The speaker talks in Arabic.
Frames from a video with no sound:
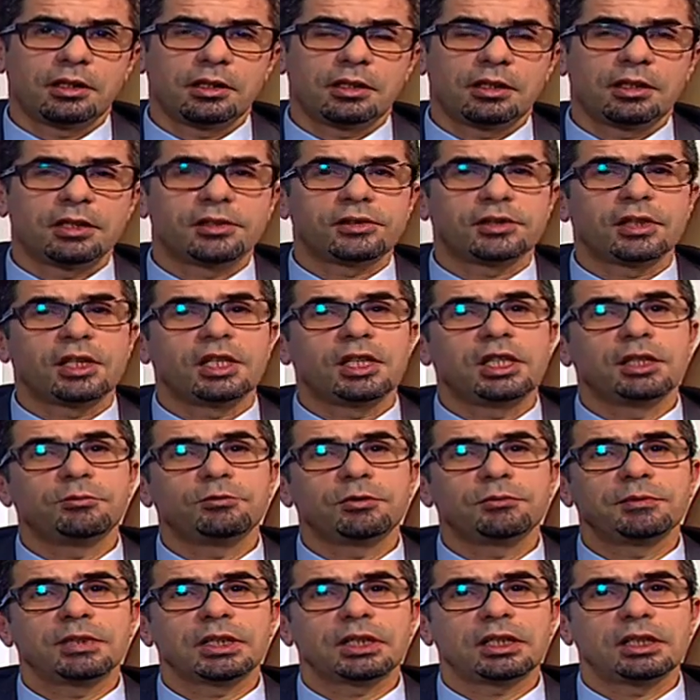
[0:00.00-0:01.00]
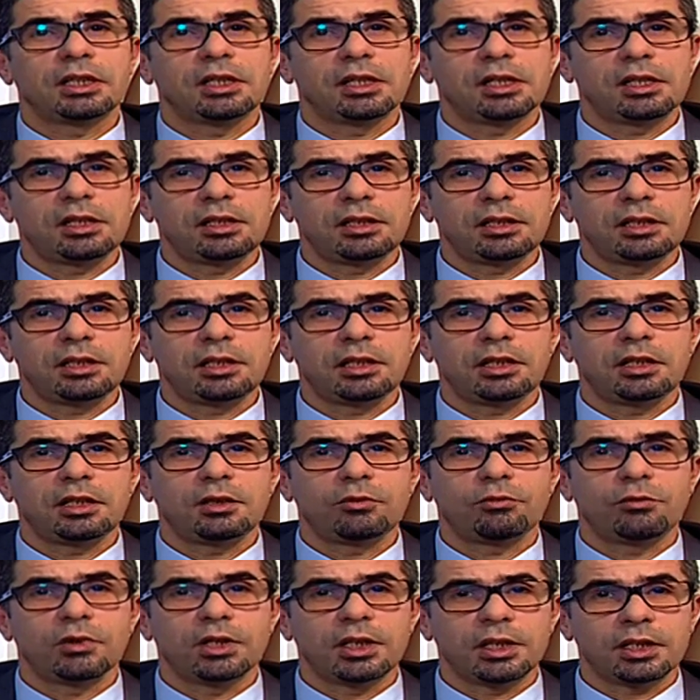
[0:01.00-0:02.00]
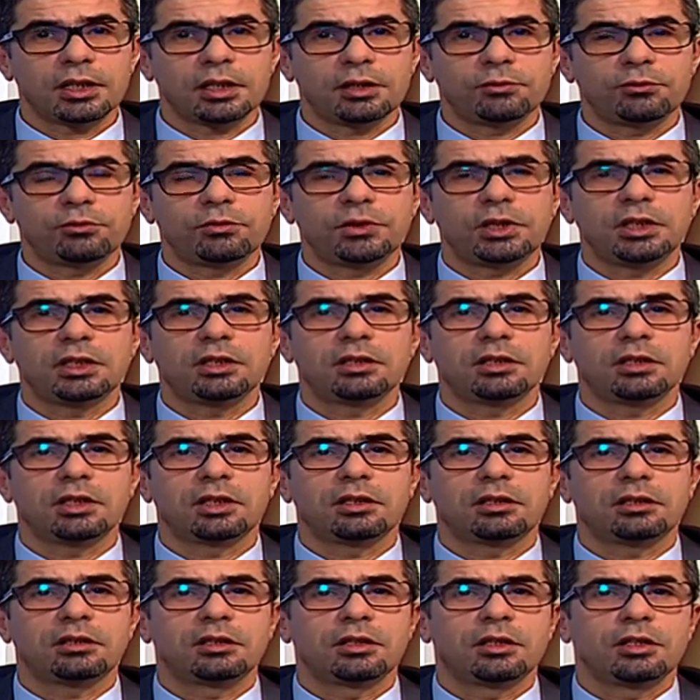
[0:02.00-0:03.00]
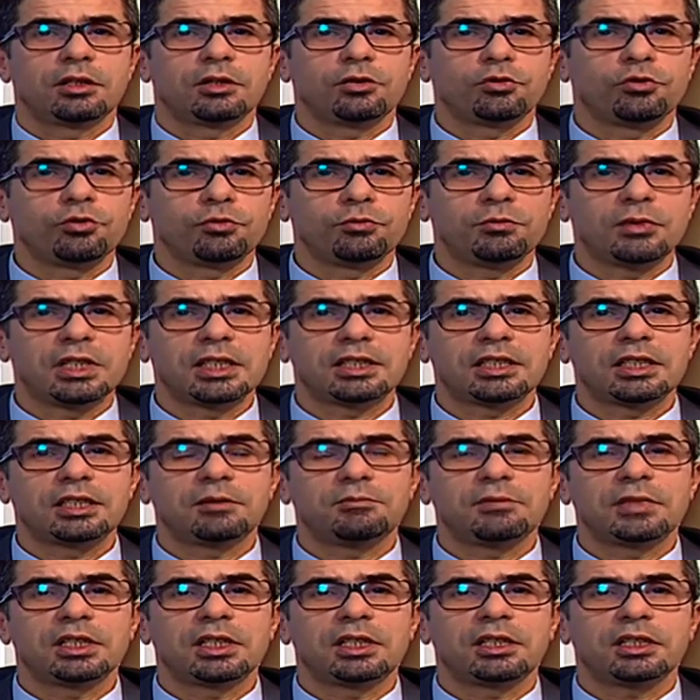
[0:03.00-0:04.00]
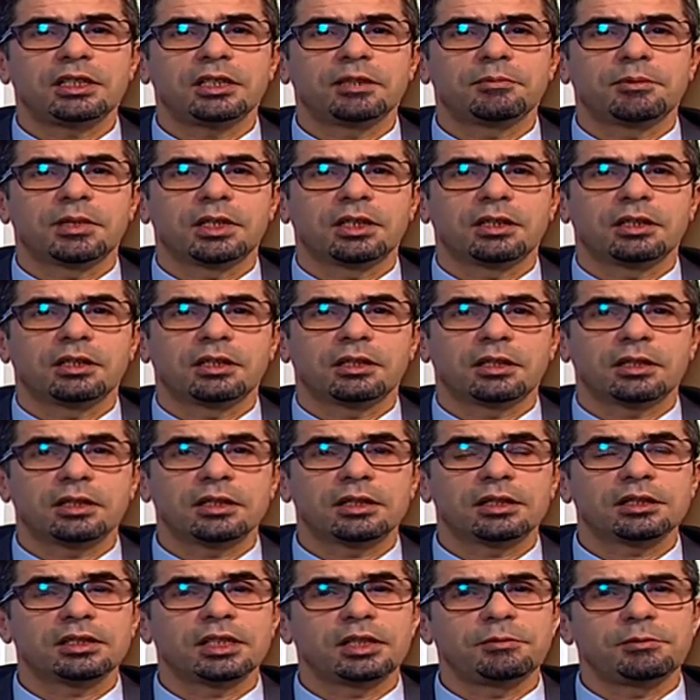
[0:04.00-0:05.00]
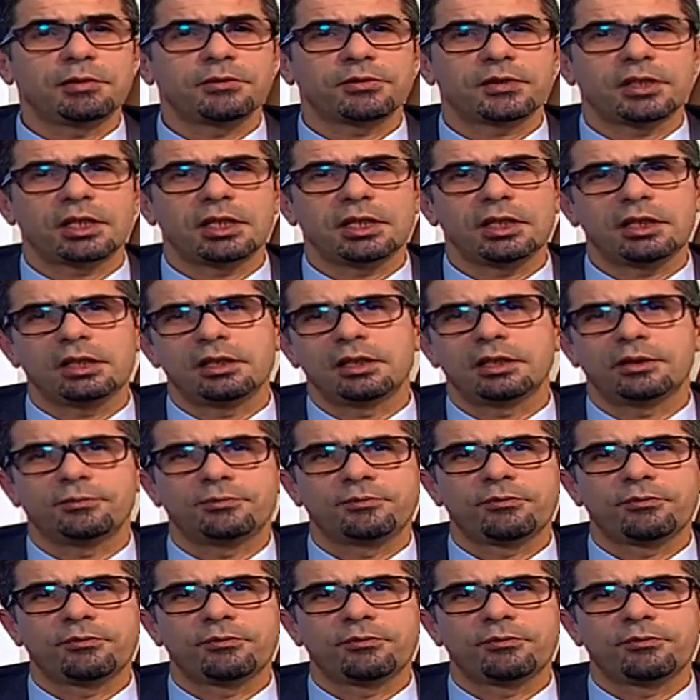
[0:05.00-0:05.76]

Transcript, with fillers: نستلهم من خلاله ونقف عند جملة من العبارات المفصلية